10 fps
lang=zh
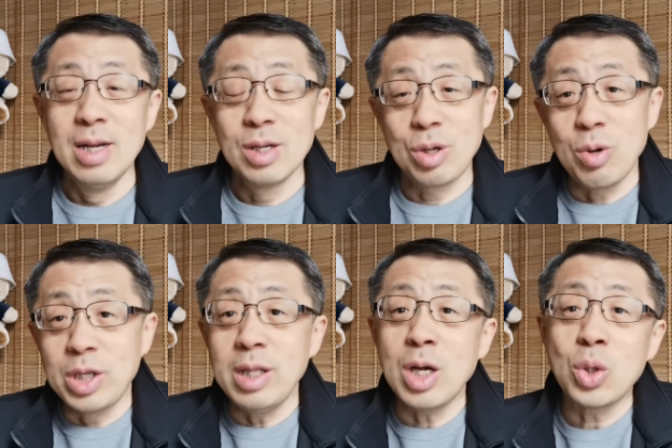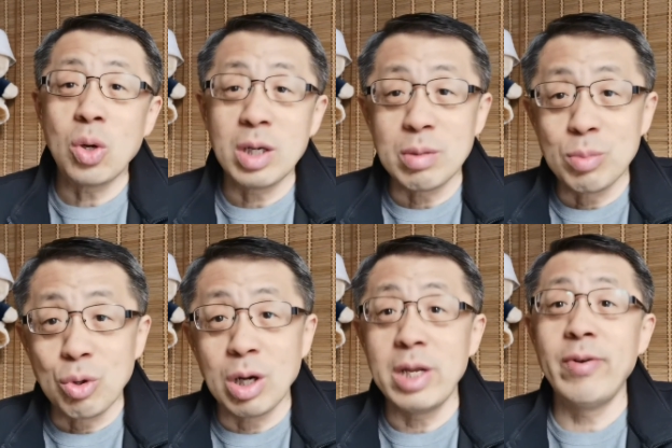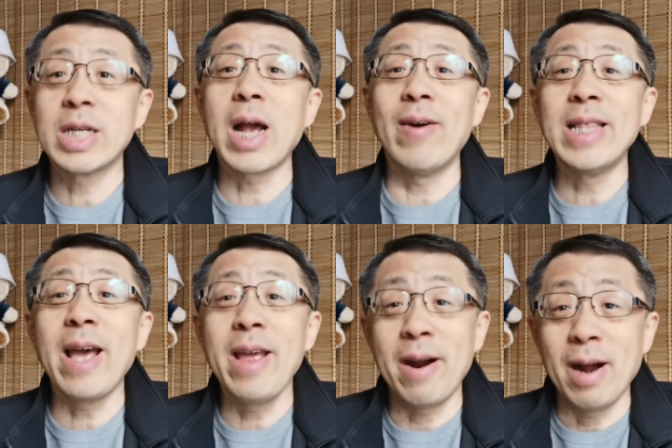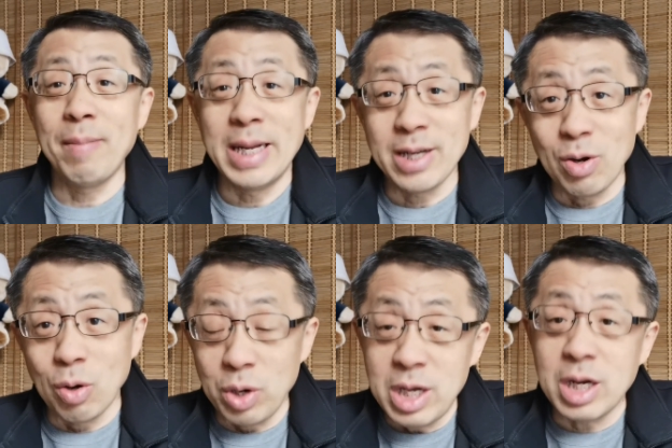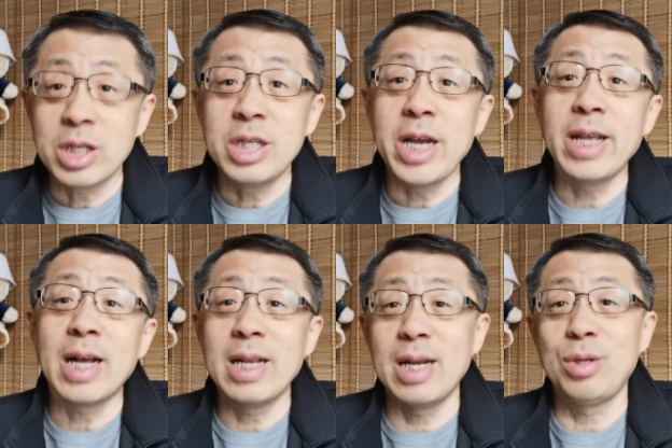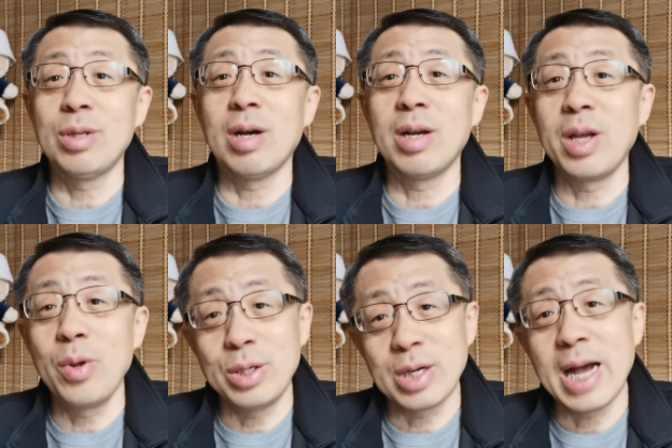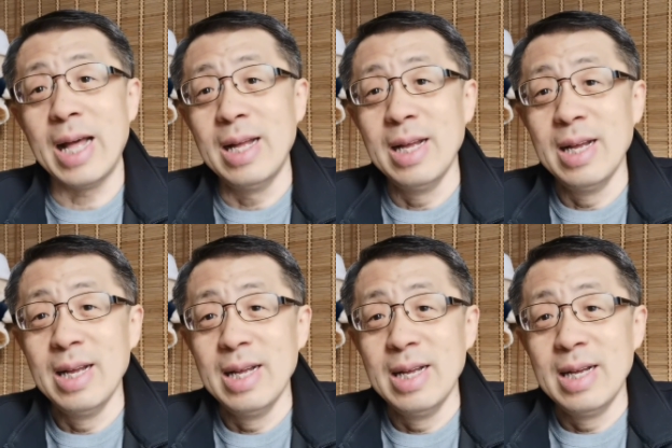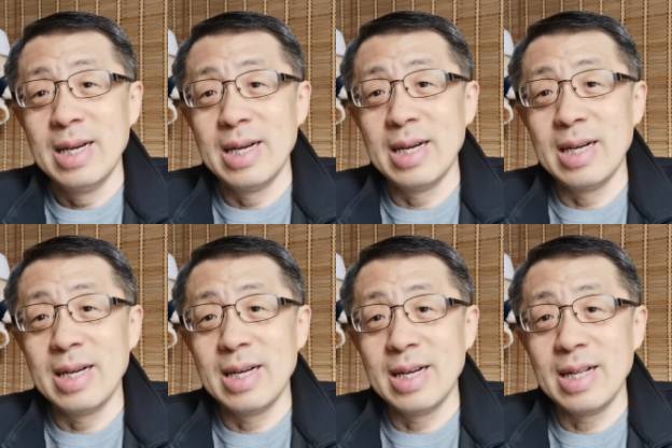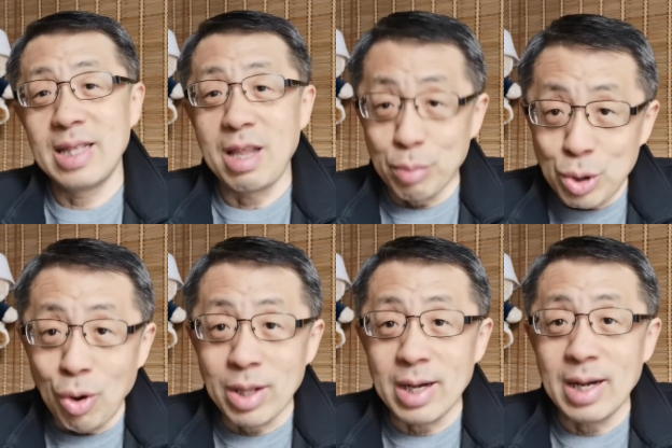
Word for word: 所以我今天说了这么多，因为是看完电影啊，《满江红》，一个是建议大家去到影院去看，呃，挺不错的